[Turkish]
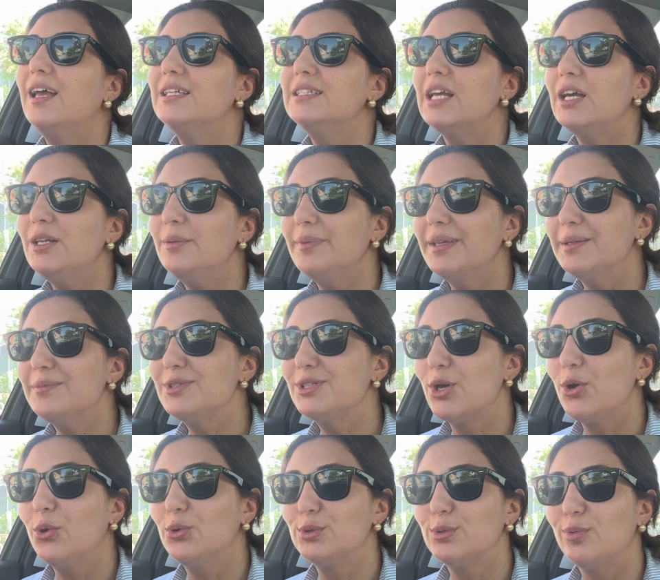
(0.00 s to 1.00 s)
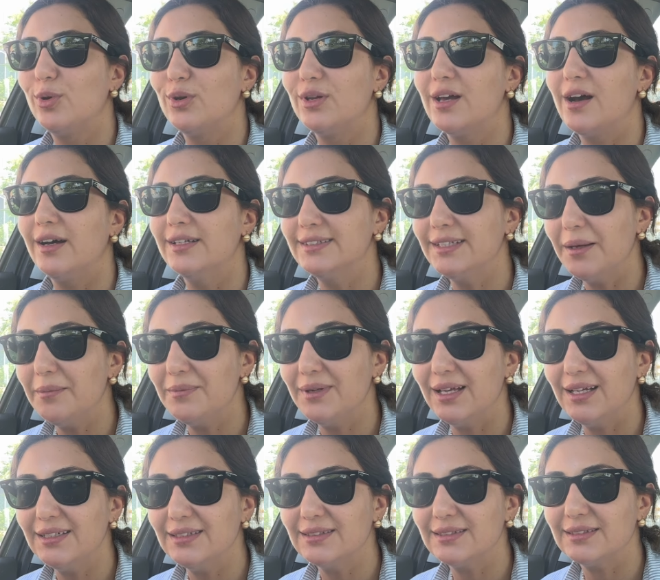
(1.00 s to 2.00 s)
Yani benim şey oldu böyle.
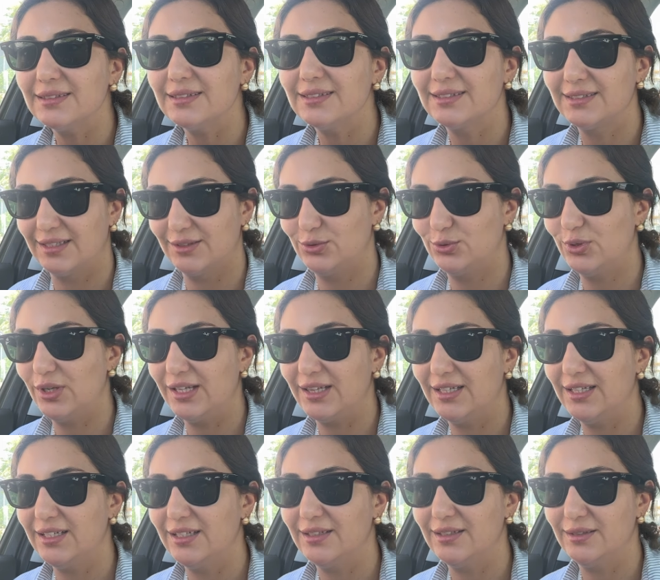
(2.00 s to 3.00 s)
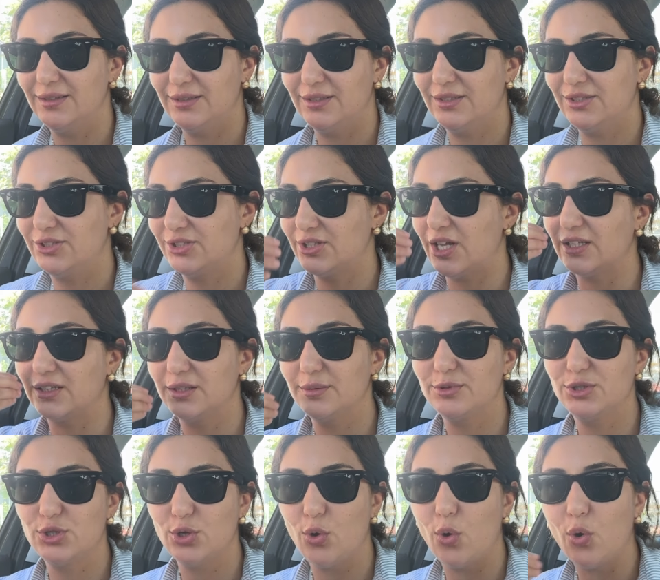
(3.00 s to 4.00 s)
Annemler işte sürekli e, tatlı
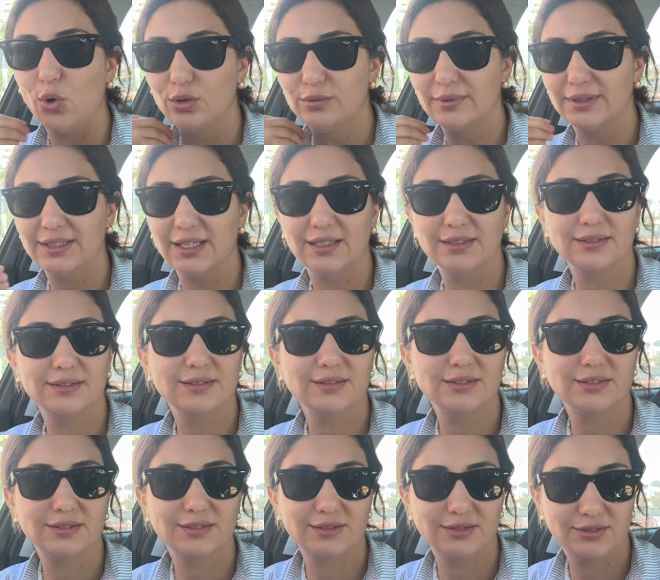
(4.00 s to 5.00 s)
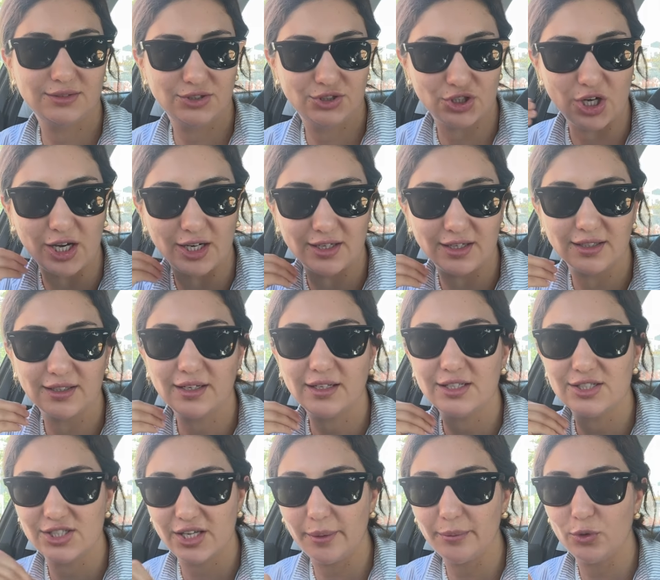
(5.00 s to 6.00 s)
bir şey olmadan çaylarını
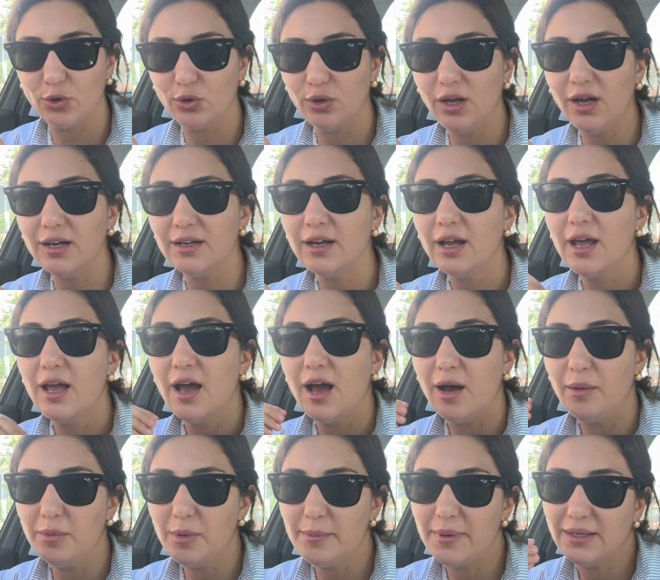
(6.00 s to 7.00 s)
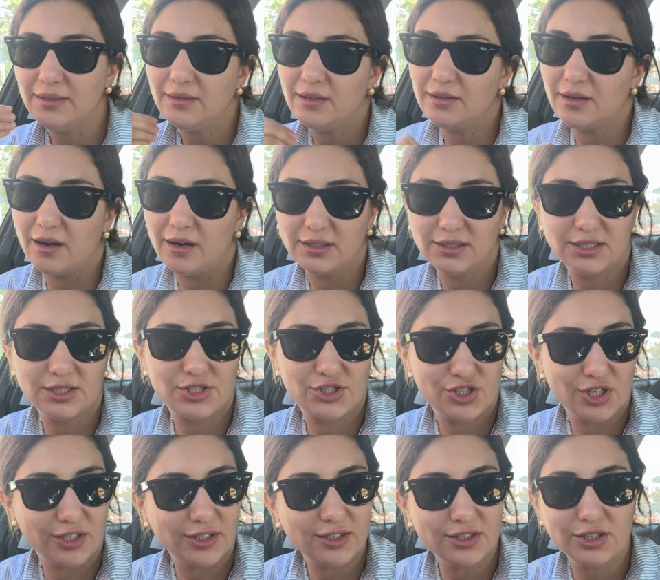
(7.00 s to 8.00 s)
içemiyorlar. Ama ben hani artık
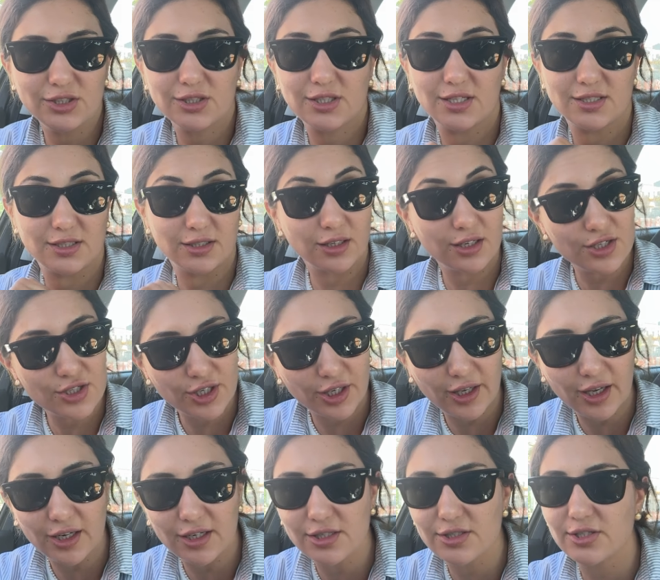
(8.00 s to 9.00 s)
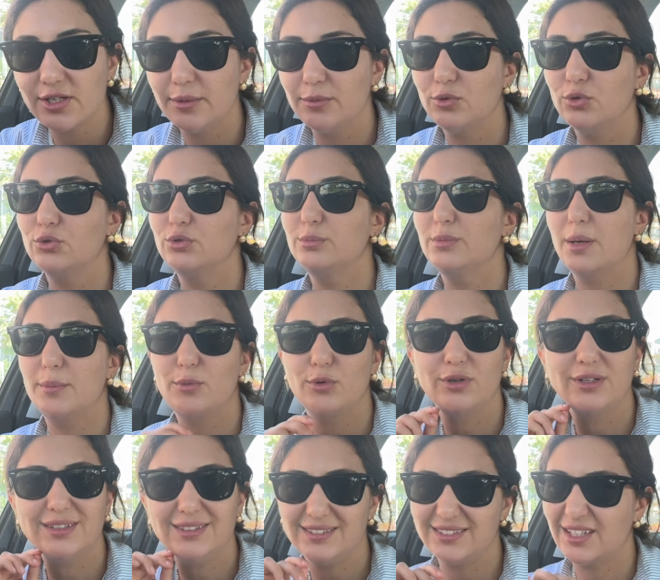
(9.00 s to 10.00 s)
çayı kesinlikle şekerli içemiyorum. Yani
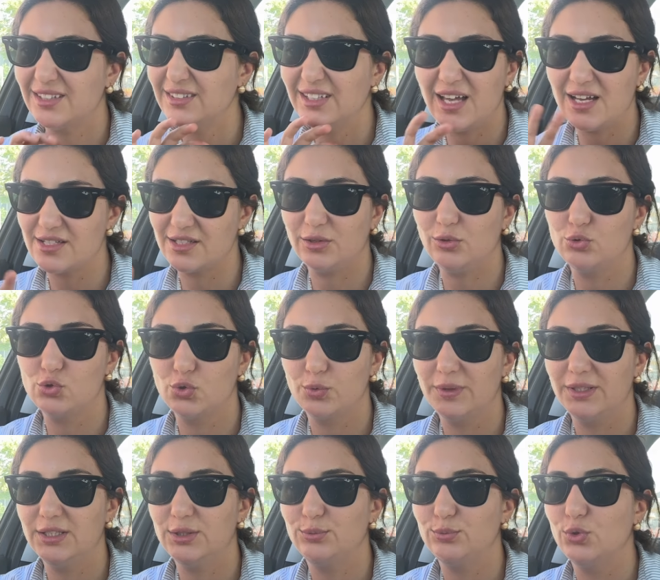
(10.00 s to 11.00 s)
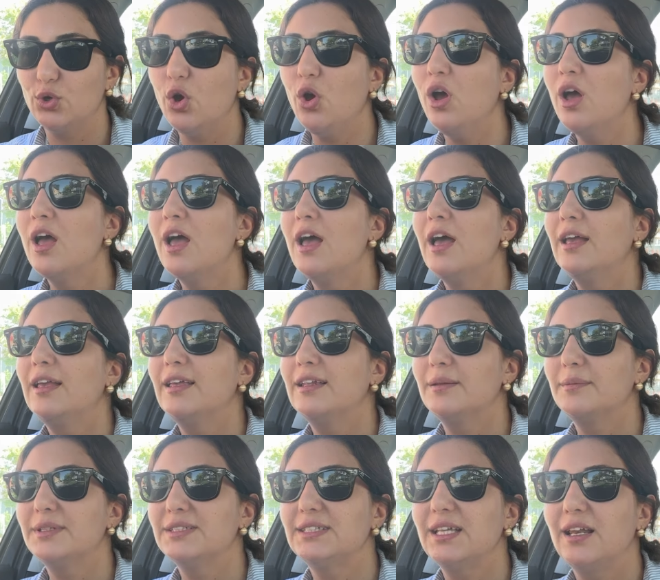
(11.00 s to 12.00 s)
böyle tadı gerçekten hoşuma gitmiyor. Ya
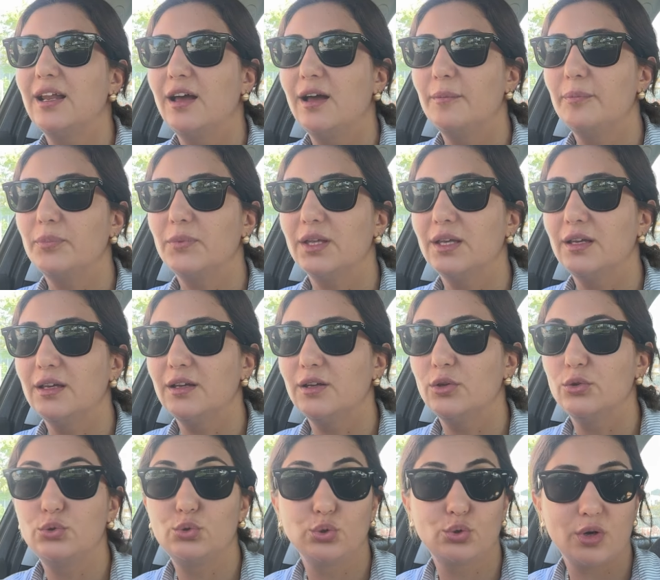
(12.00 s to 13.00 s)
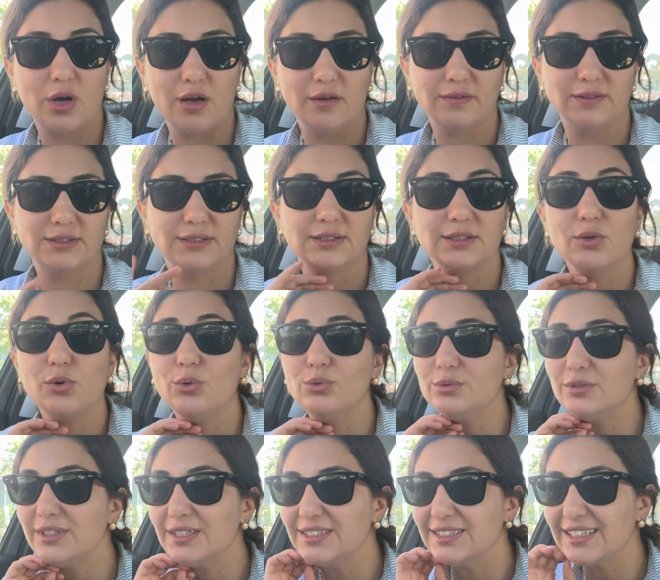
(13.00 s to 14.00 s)
da mesela e, Türk kahvesi.
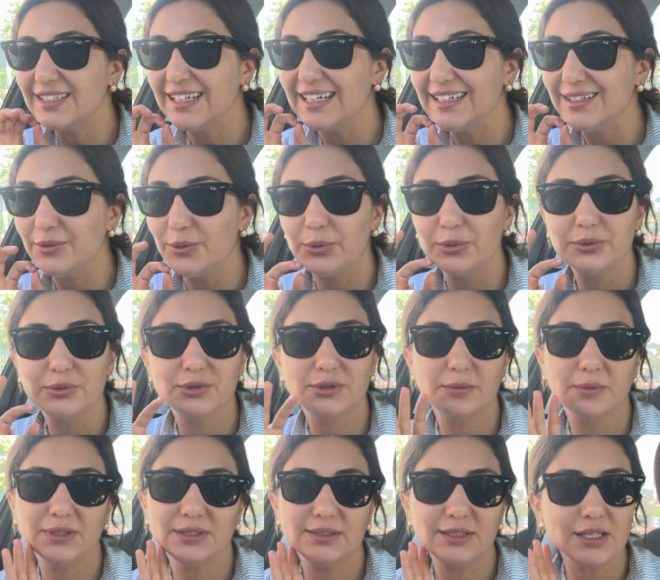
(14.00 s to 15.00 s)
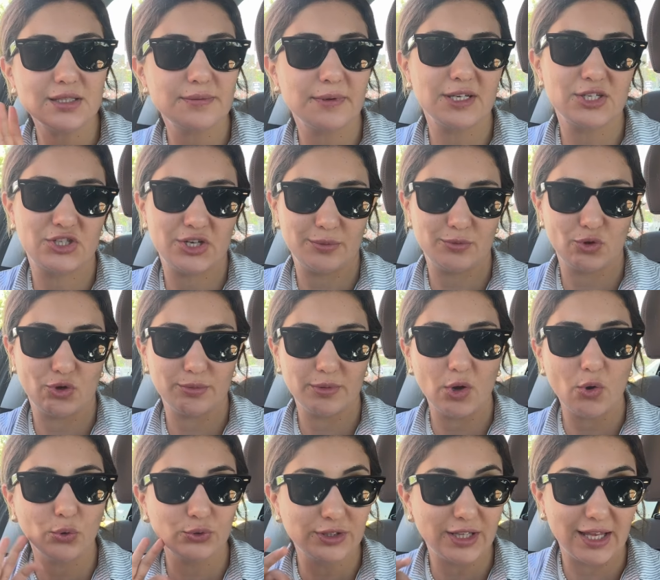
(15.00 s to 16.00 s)
Onun da şekerli olduğu zaman resmen içemiyorum.
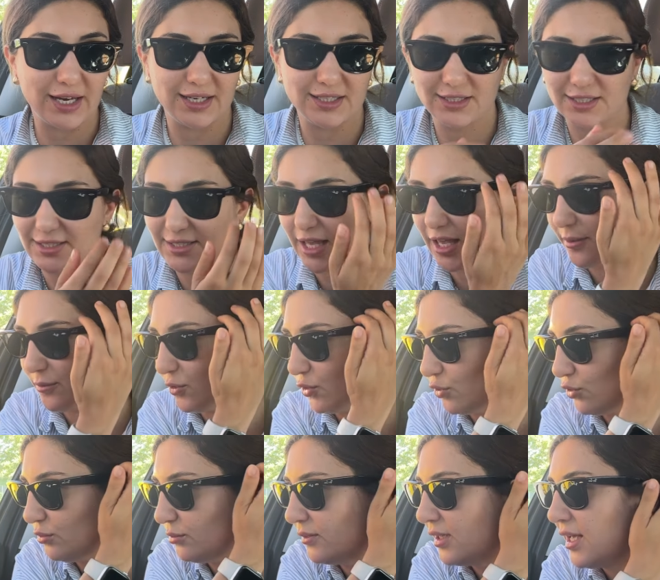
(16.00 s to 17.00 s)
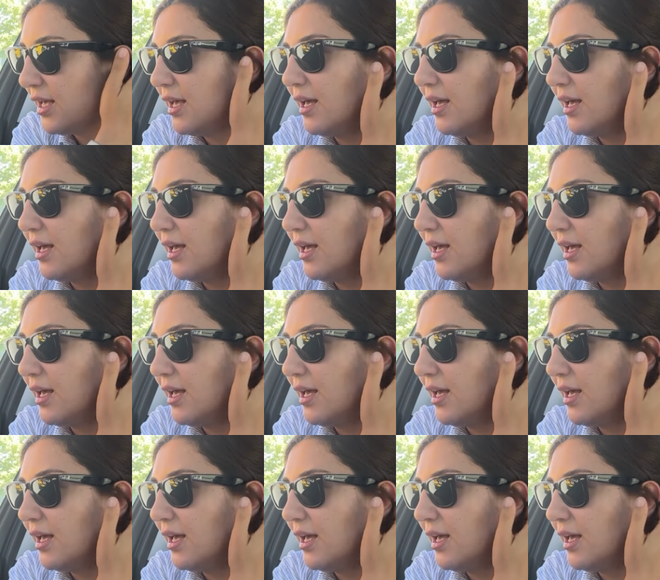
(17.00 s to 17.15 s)
Yani o derece sevmiyorum.